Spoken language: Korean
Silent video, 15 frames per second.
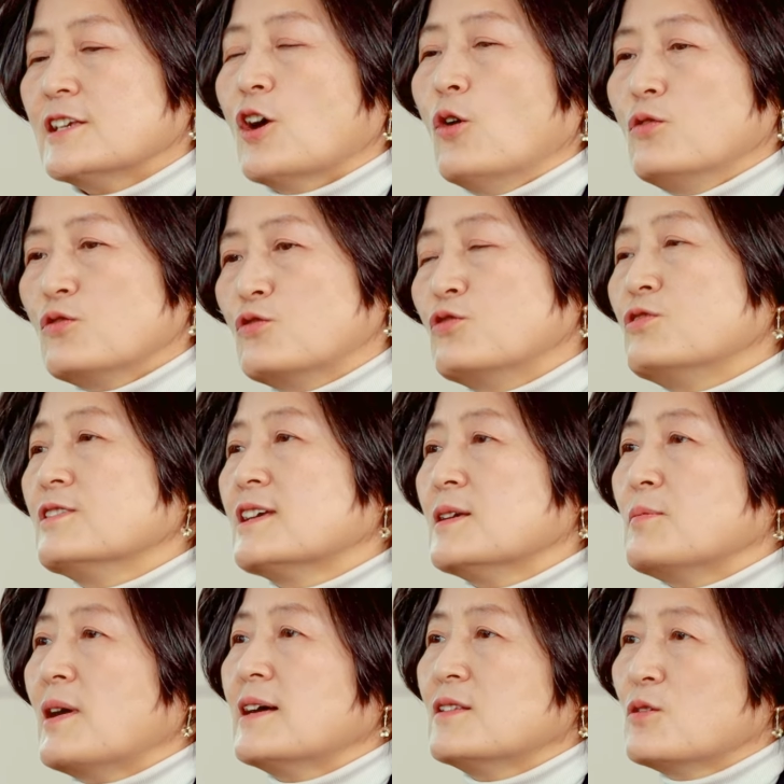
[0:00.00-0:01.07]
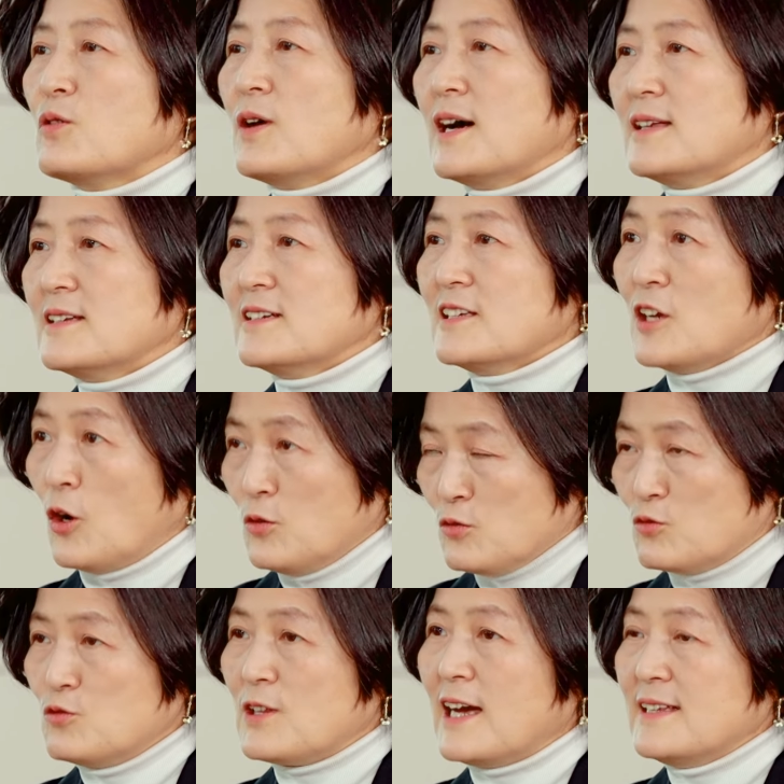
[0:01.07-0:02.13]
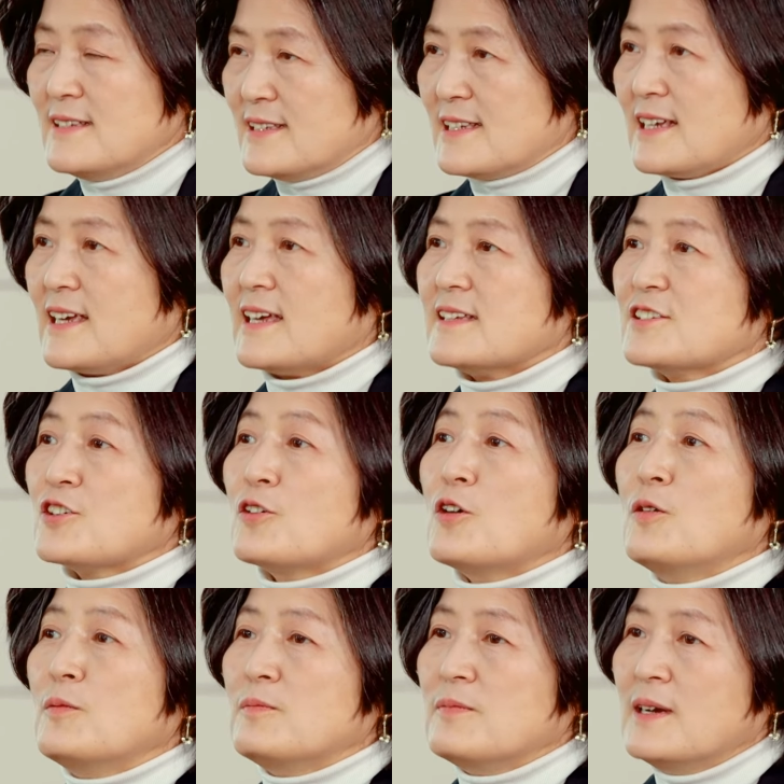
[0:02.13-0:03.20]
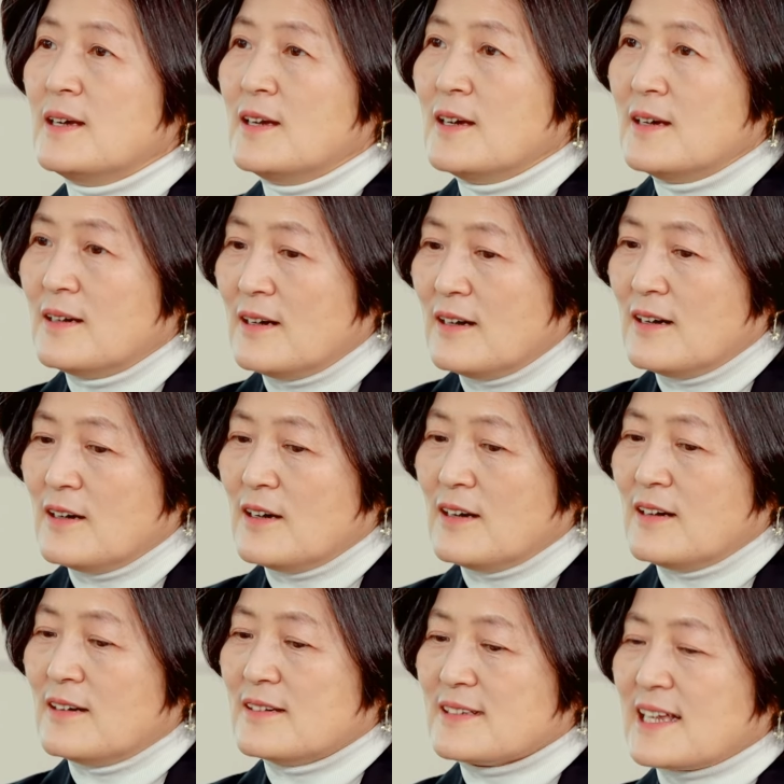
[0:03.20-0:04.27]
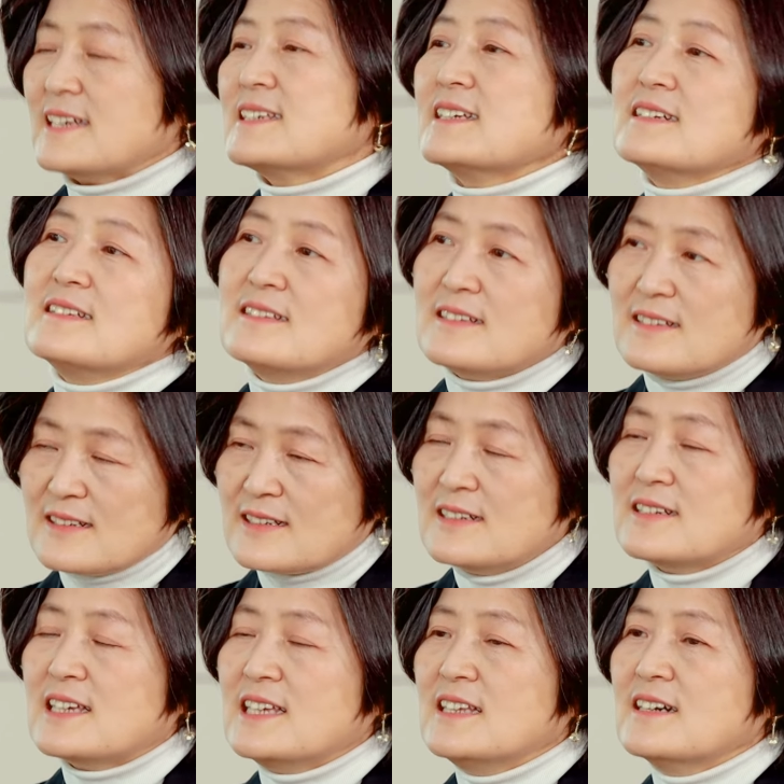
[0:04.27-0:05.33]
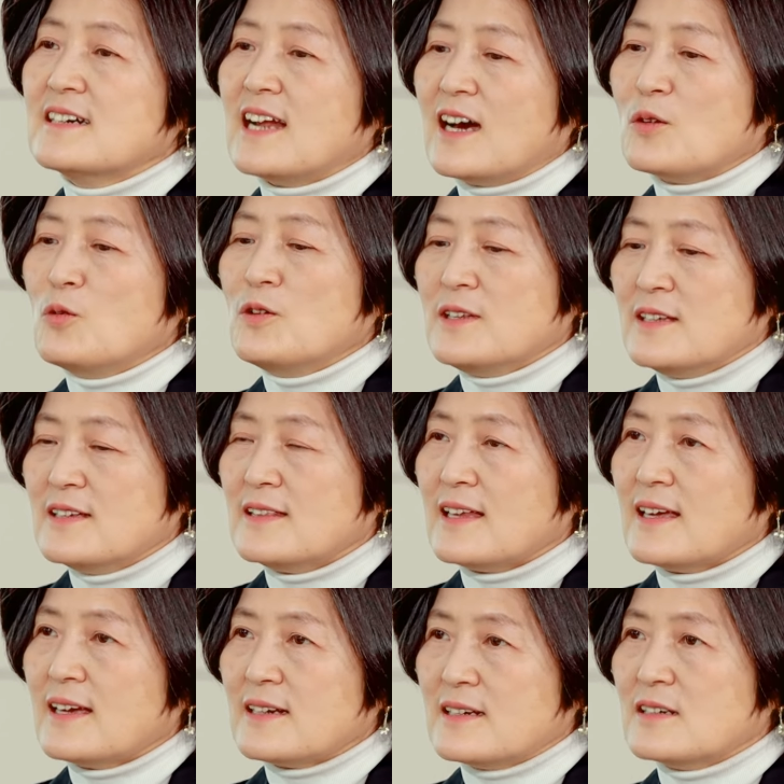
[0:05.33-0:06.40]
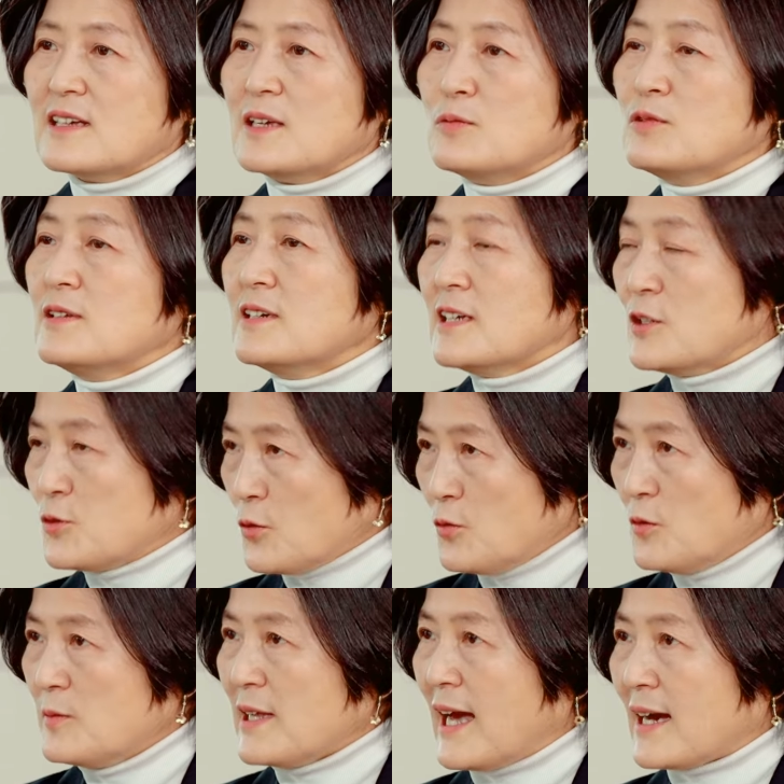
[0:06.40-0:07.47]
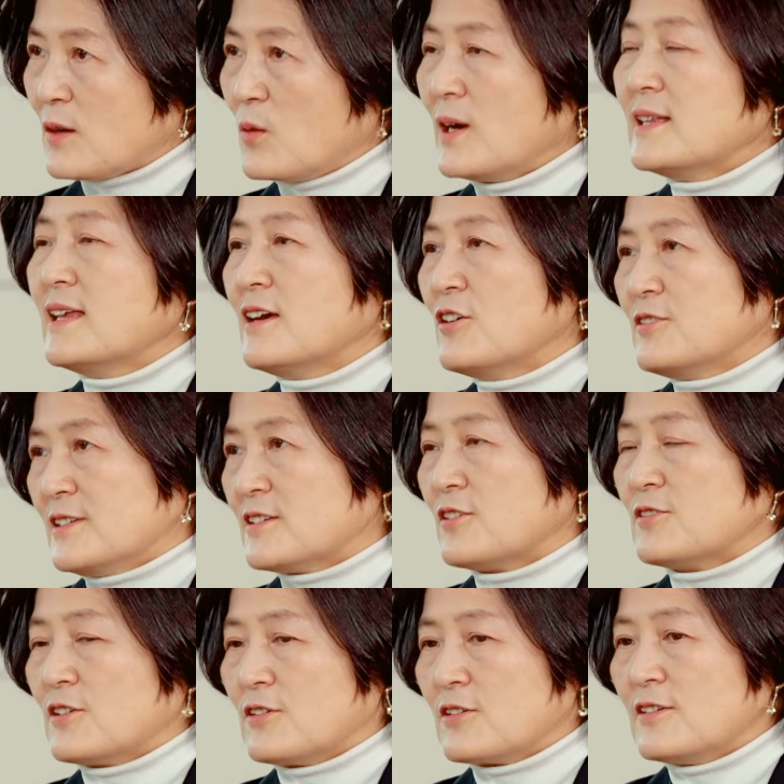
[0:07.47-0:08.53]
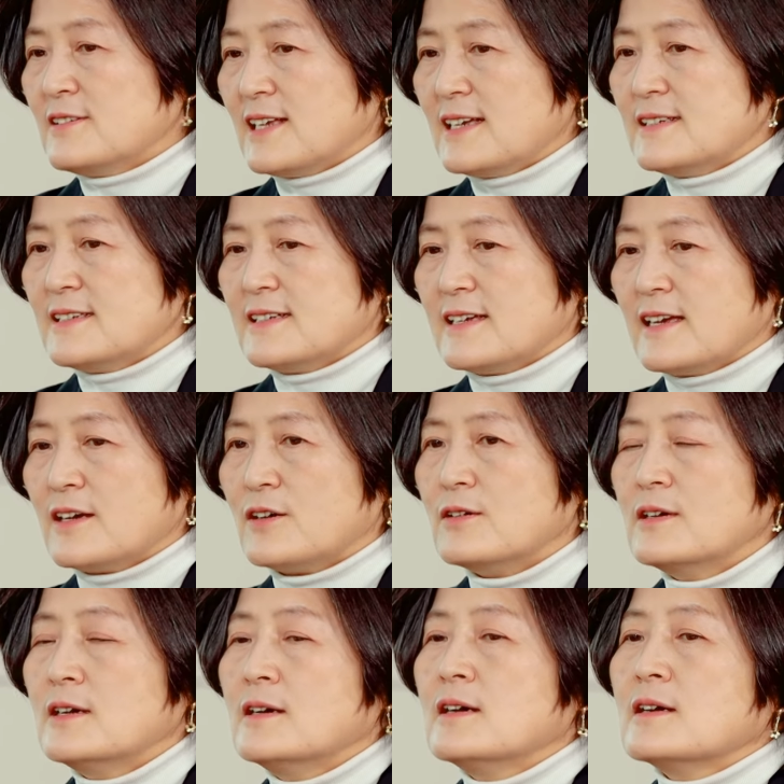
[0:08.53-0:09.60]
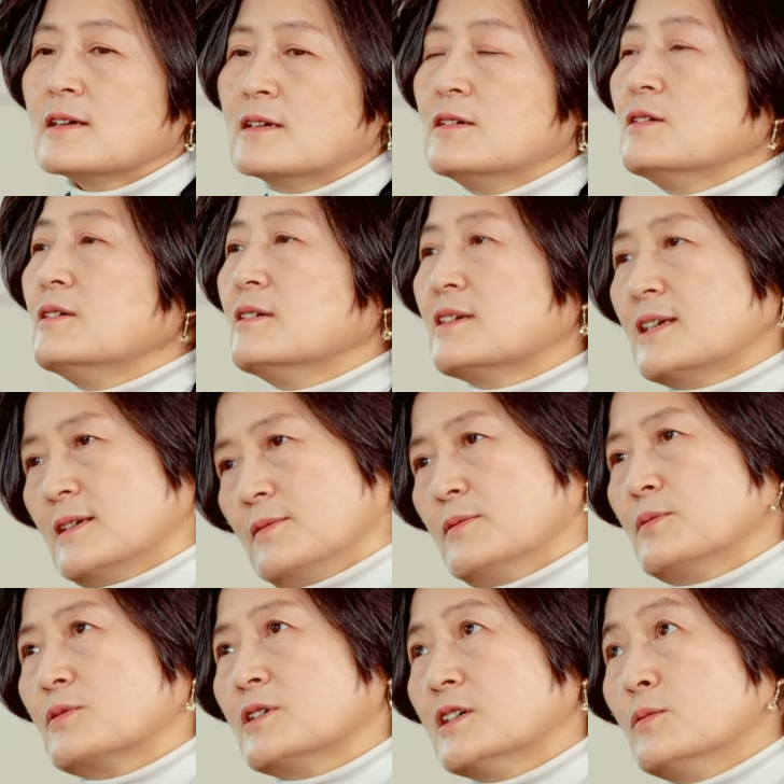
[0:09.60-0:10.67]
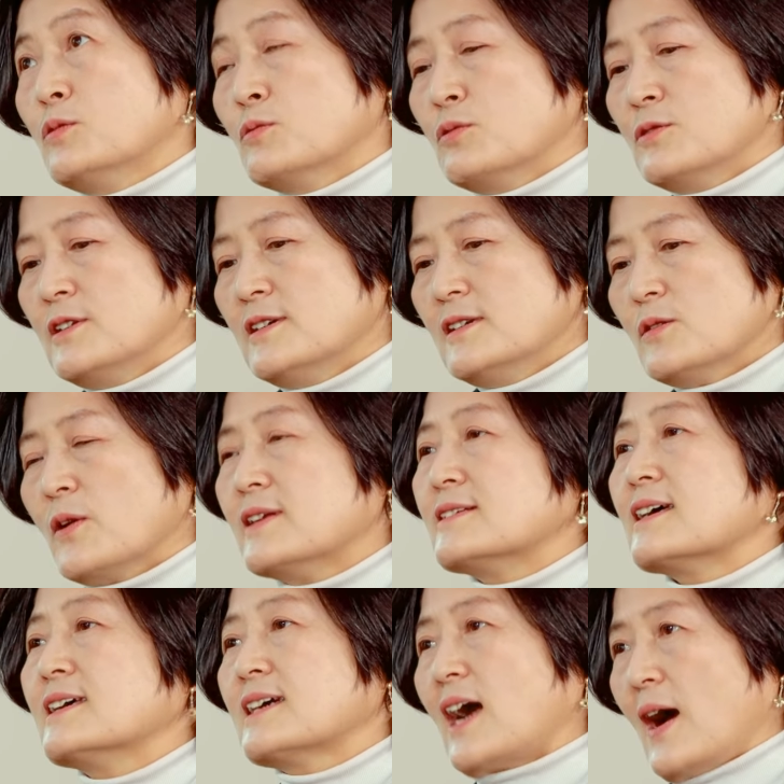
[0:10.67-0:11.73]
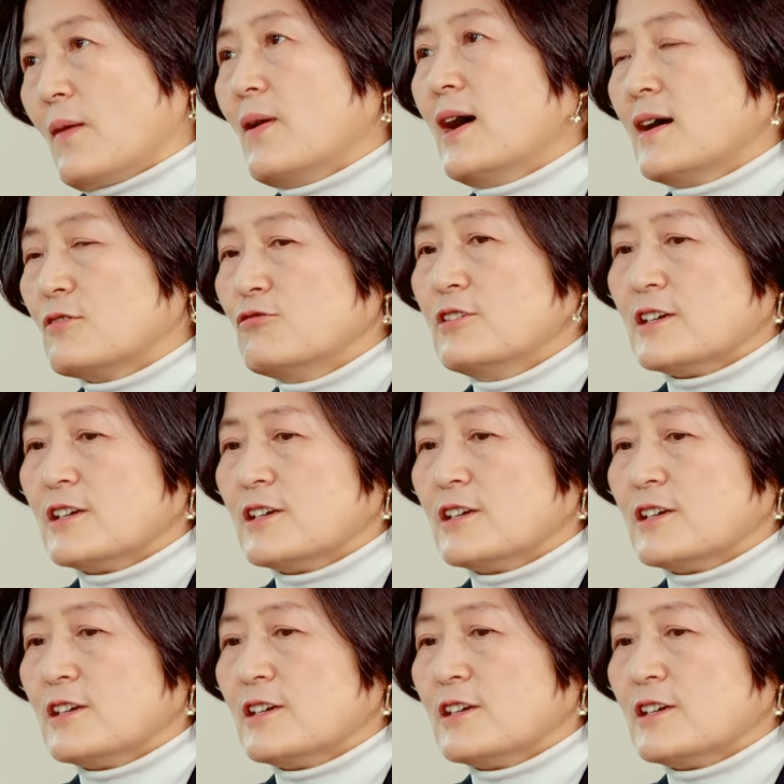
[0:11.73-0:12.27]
연구를 기반으로 하는 연구단체처럼 어, 사실은 그 기능을 하고 있는데 그 기능이 조금 약화되어 있었던 건 사실이에요. 그, 그 부분을 굉장히 강화하고